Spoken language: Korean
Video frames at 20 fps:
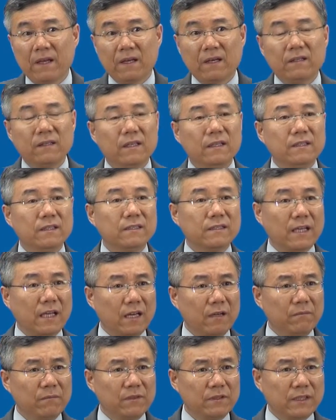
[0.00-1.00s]
근데 이제
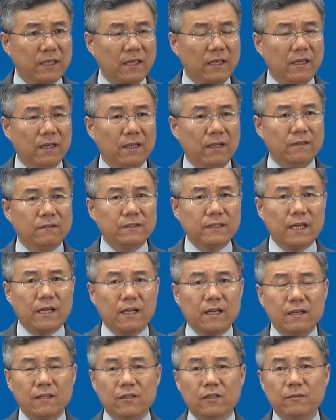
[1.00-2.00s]
사람들 생각에는
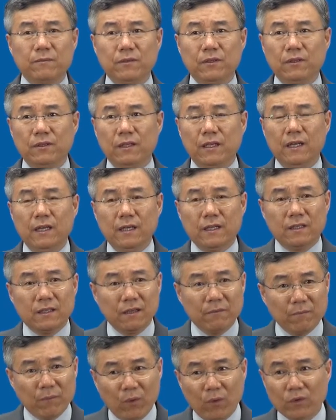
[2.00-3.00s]
사랑 그러면
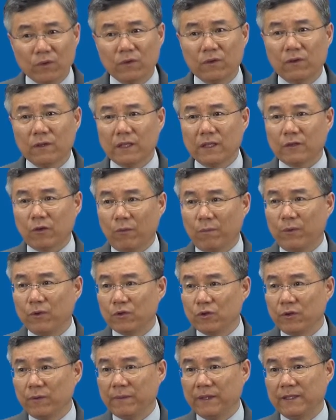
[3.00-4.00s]
그냥 모든 걸 다
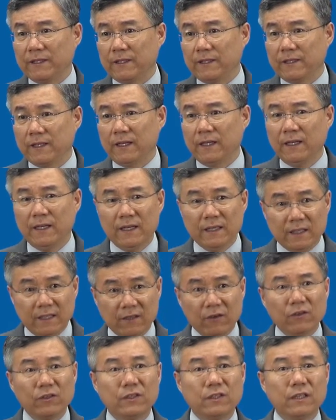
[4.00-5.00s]
덮어줘야만 된다.
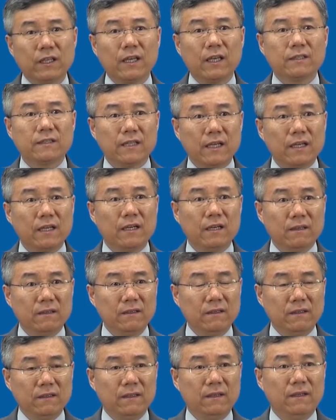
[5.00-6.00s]
이런 식의
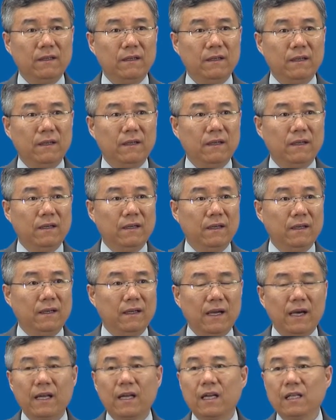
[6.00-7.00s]
사랑을 예,
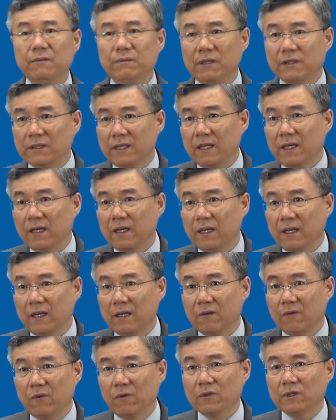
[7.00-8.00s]
하나님의
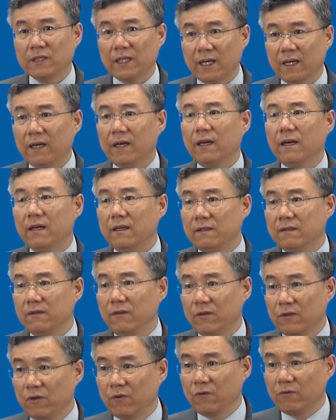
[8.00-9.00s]
사랑이라고 착각하는
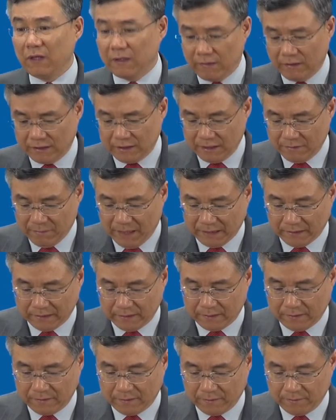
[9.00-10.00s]
그런 경우가 굉장히
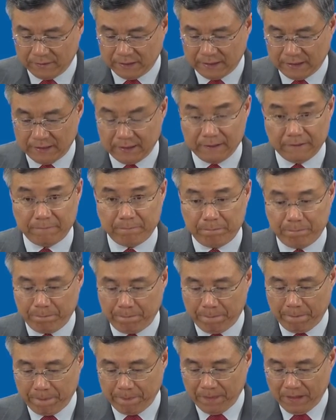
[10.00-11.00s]
많다는 겁니다.
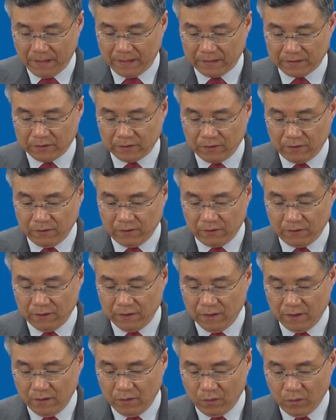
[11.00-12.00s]

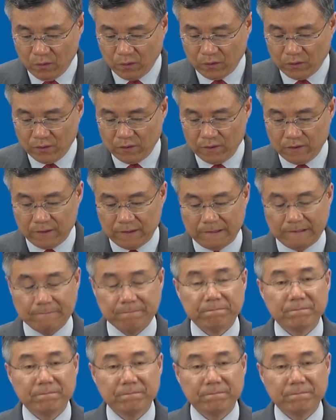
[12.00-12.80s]
그래서 오늘